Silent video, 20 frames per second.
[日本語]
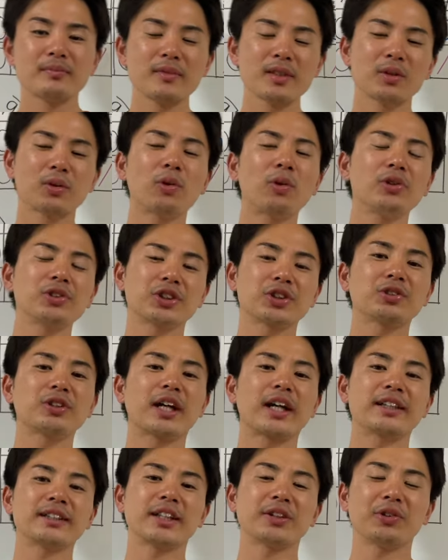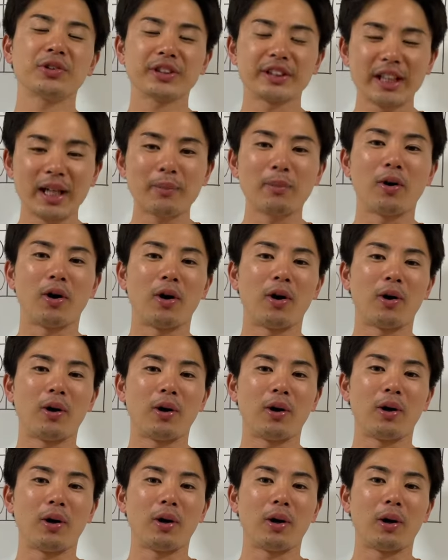コースと高さどちら
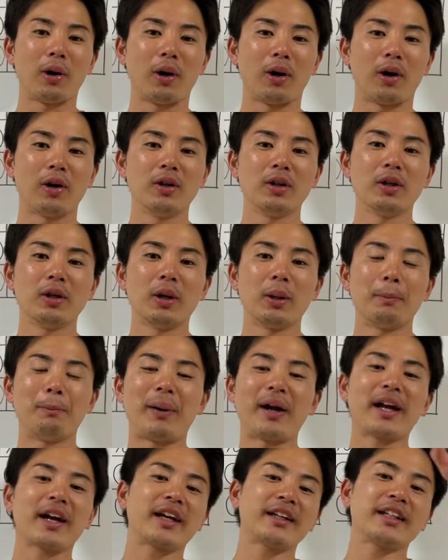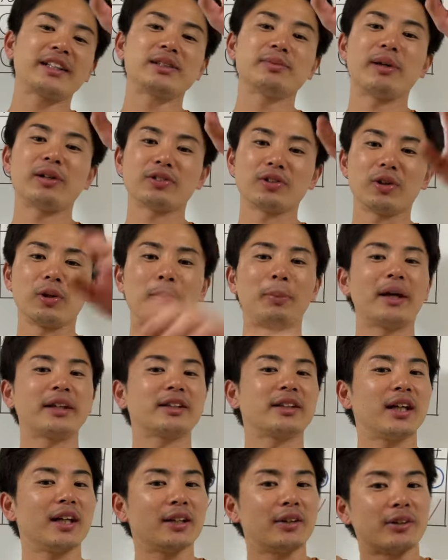も、ばらけてしまうと
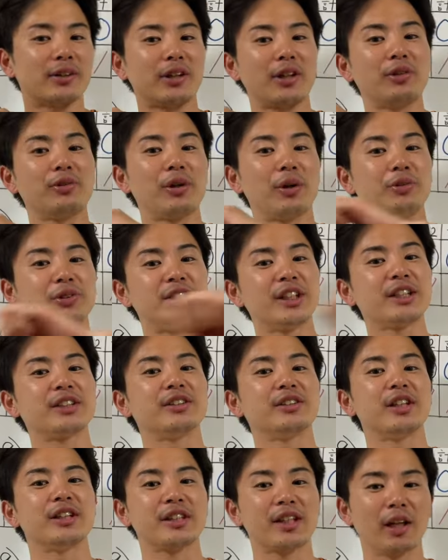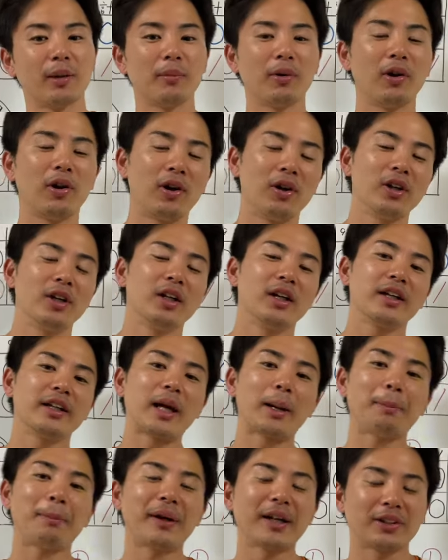バッターっていうのは打ちやすいんですけども、
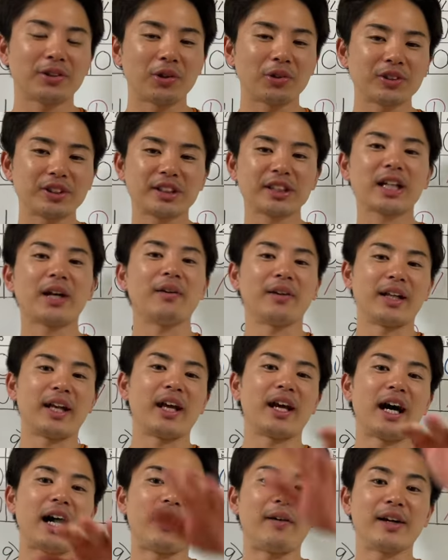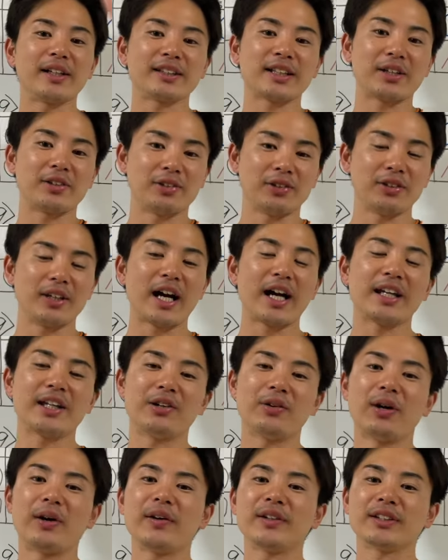やっぱりどっちかはね、合わせる、
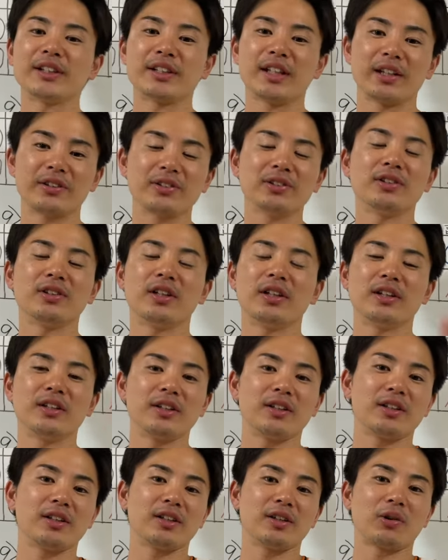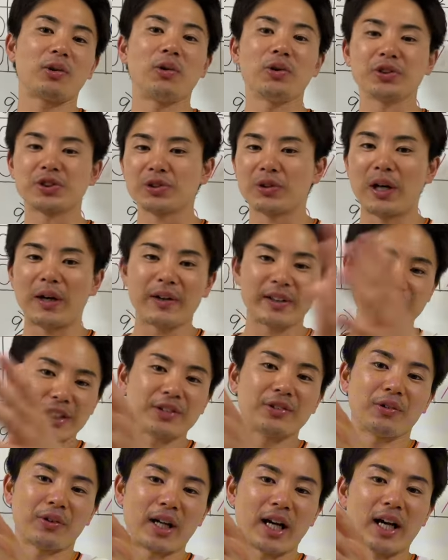ラインを合わせていく、えー、コースを合わせ
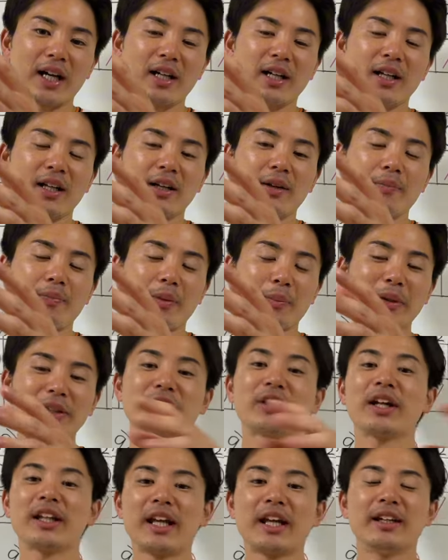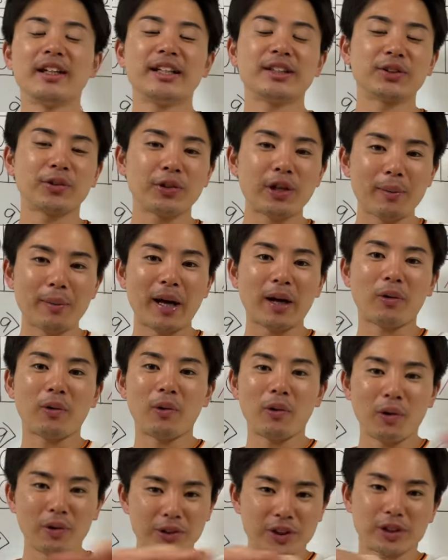るのか、まあ、それはね、理想を言えば
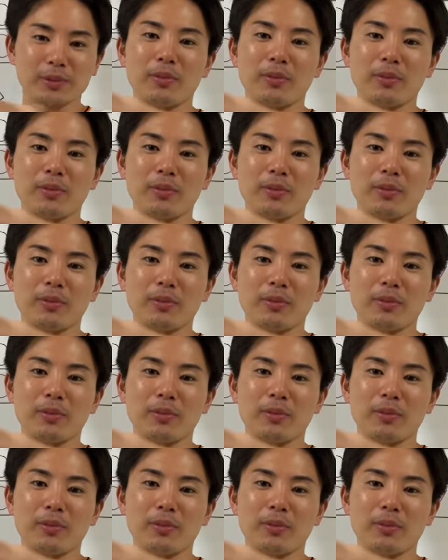コース